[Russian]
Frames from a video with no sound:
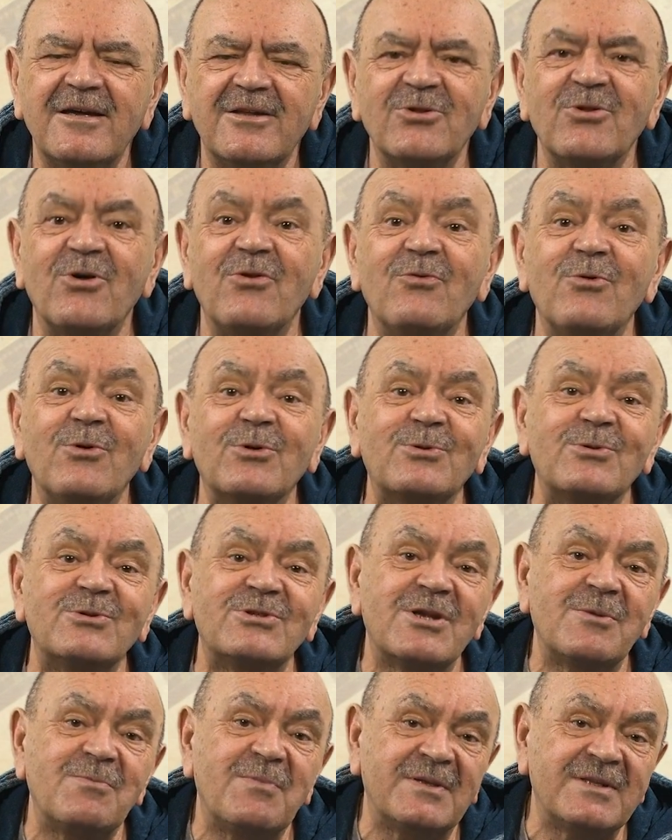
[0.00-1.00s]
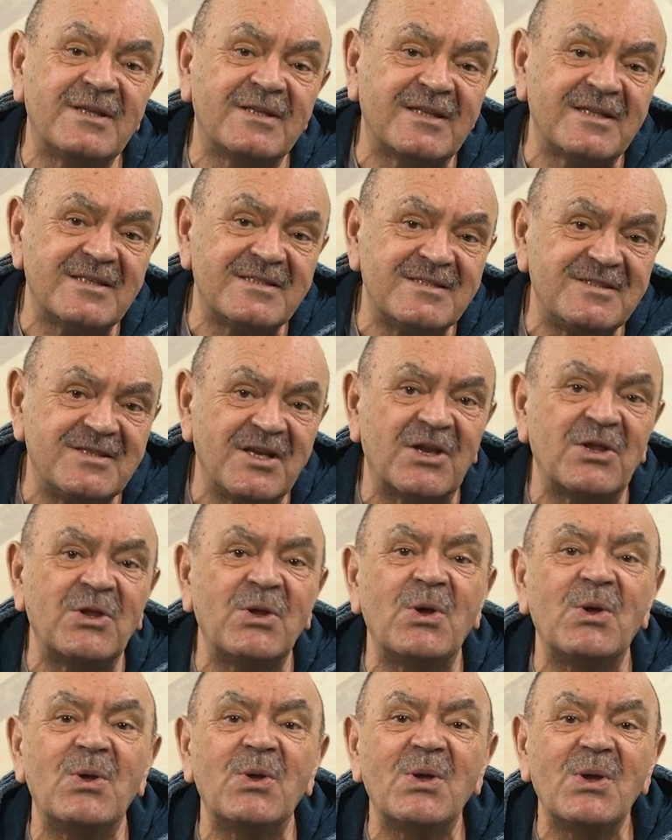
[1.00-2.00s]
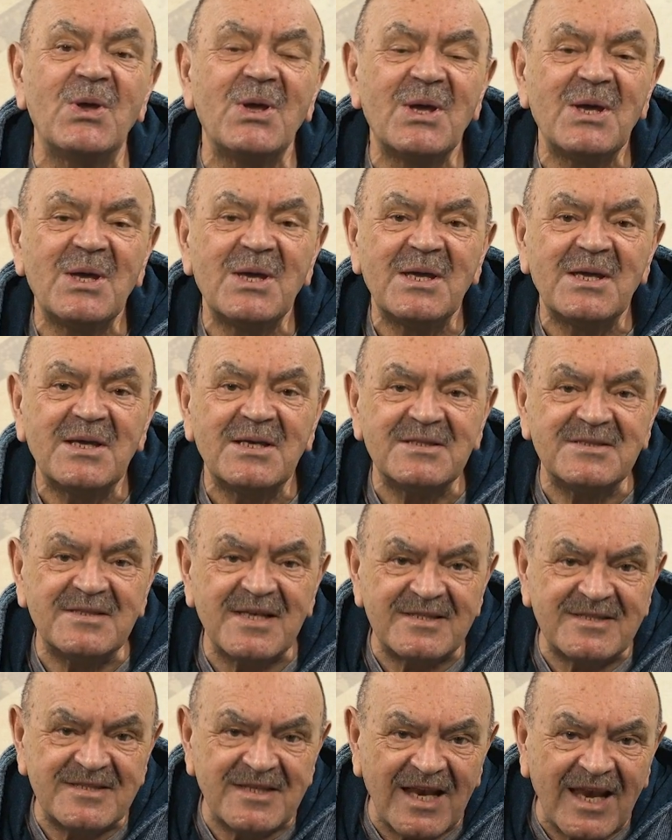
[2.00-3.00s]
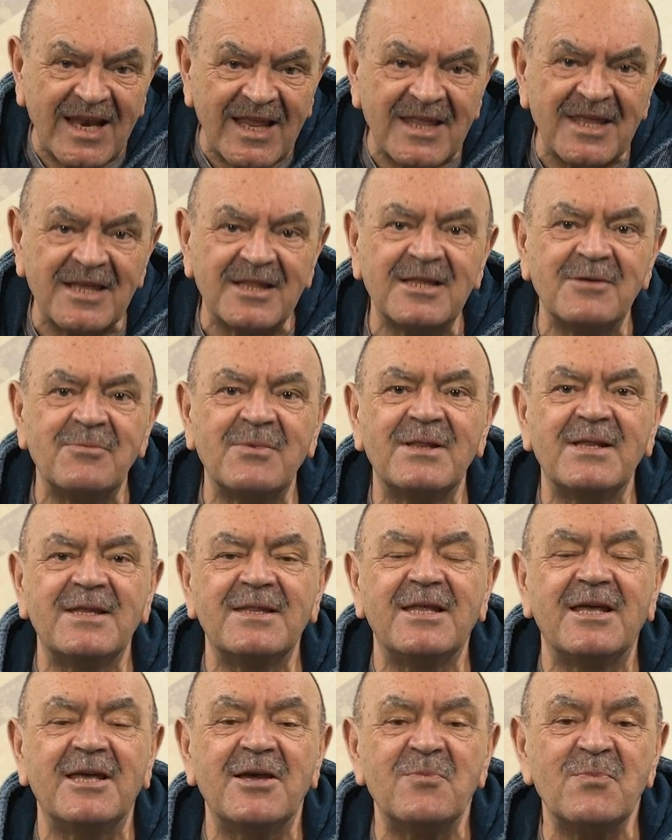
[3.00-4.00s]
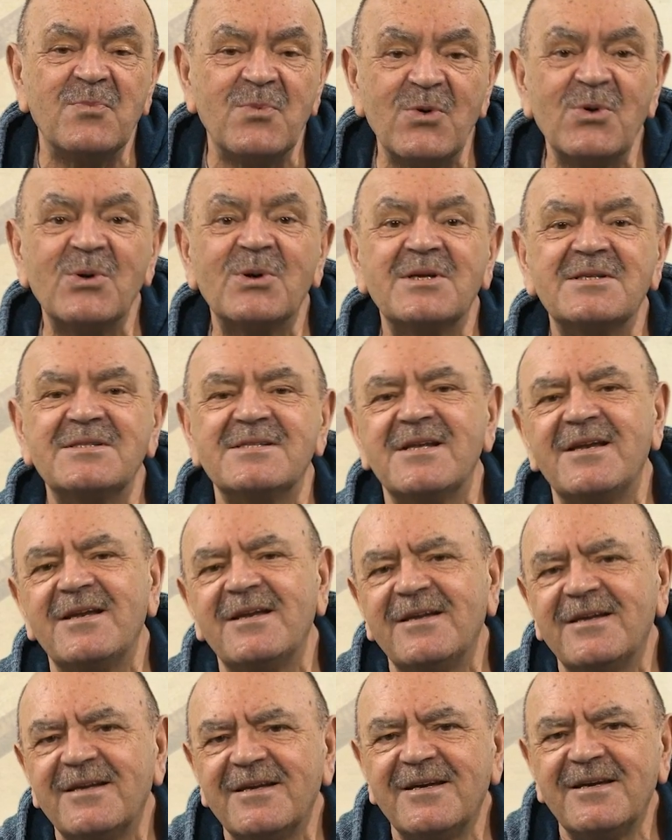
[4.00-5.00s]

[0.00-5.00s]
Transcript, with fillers: Но вот уже под этой стерней зазеленела молодая поросль,